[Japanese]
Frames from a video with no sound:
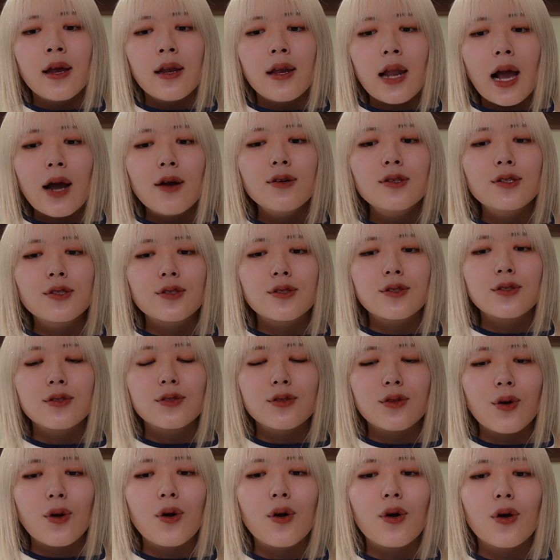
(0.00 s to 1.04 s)
ラウール
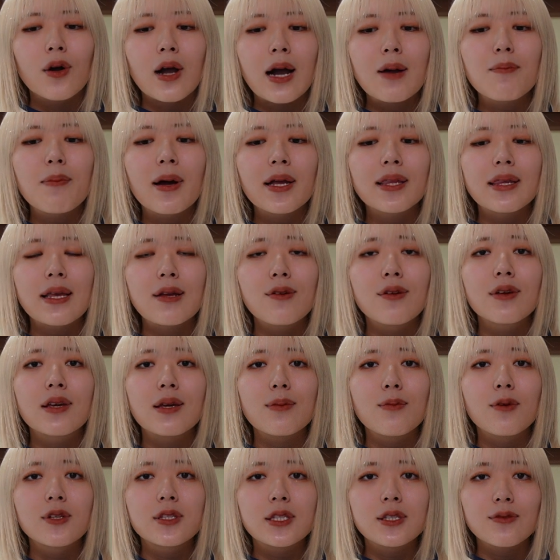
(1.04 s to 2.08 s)
君の頑張っている
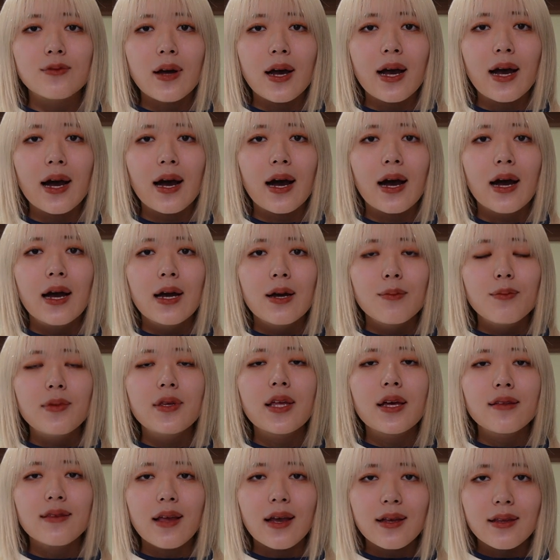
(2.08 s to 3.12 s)
気持ちは
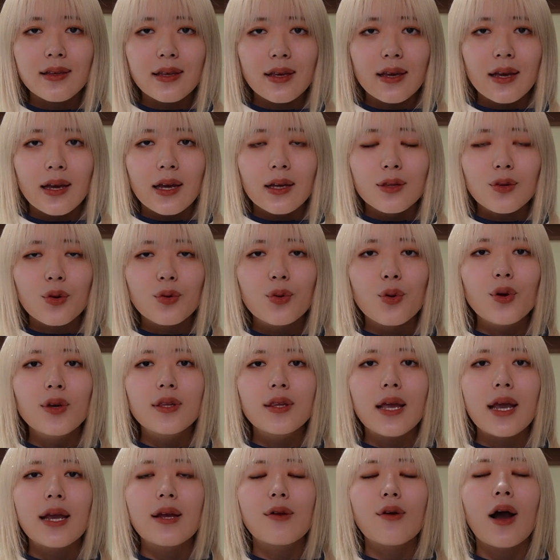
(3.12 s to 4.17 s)
皆さんに届
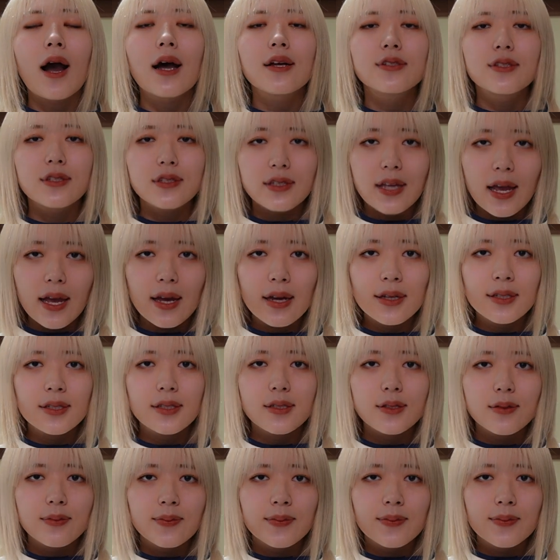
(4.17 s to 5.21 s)
いているはずで
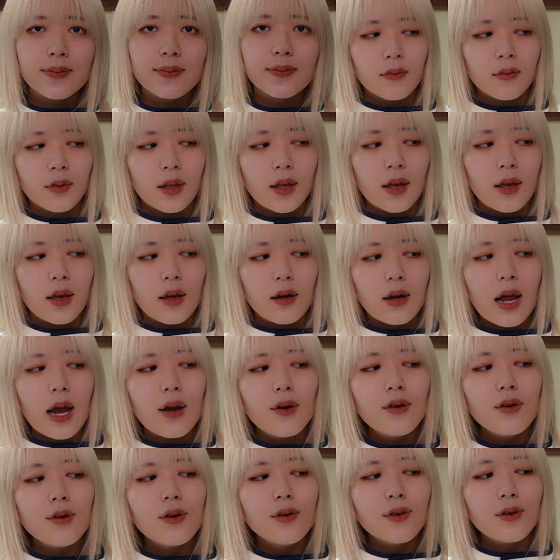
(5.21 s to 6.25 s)
す。
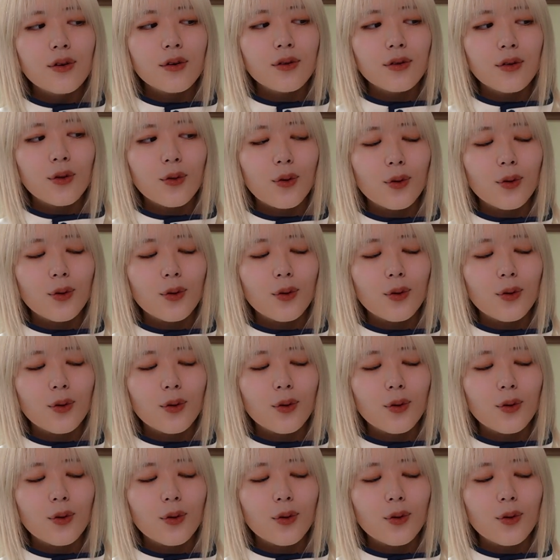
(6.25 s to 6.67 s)
ラウールくんの